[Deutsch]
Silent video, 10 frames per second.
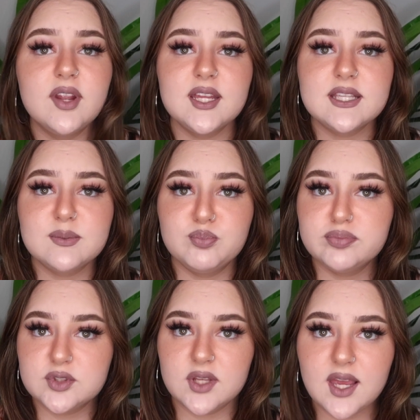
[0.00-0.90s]
Wenn jetzt,
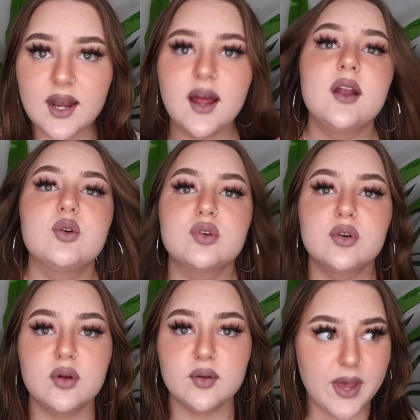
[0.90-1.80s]
keine
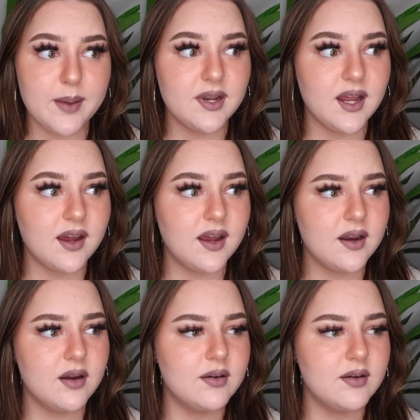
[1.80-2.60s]
Ahnung, Pamela